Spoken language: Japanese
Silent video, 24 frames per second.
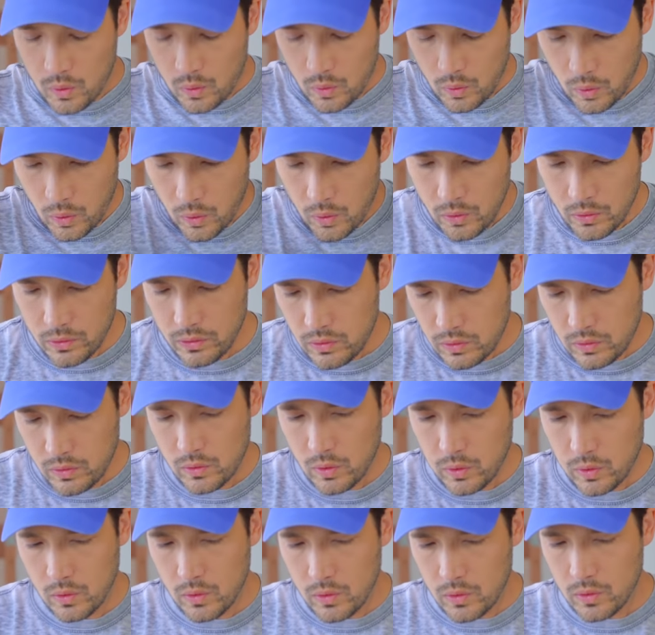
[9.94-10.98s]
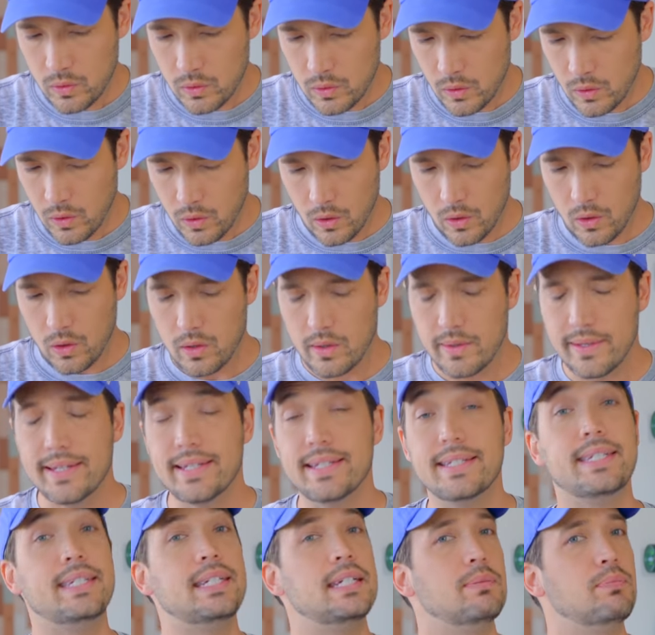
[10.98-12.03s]
本当の
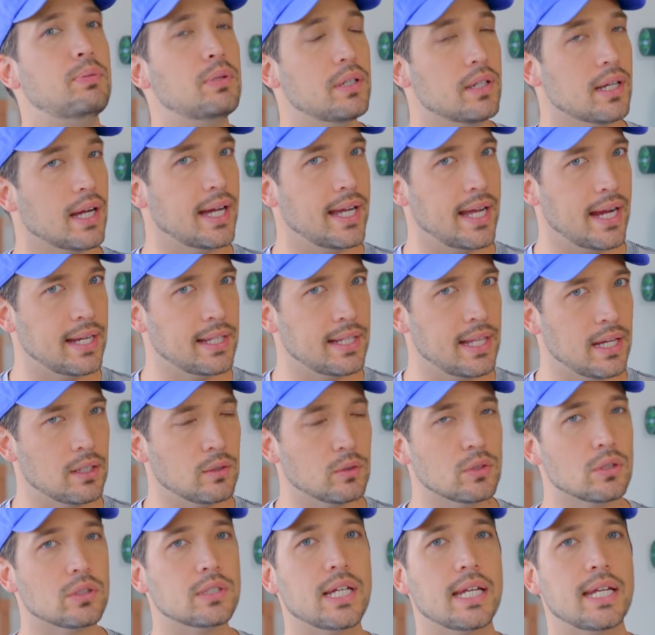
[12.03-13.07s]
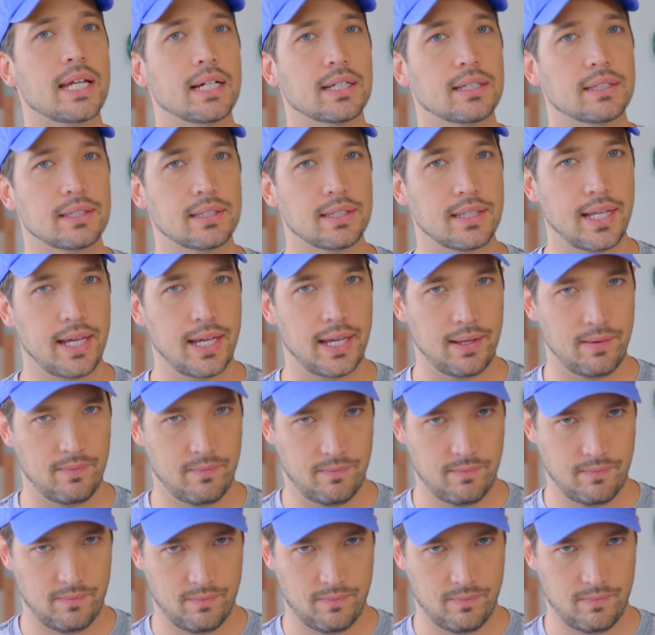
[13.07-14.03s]
自分がやりたいことじゃなくて、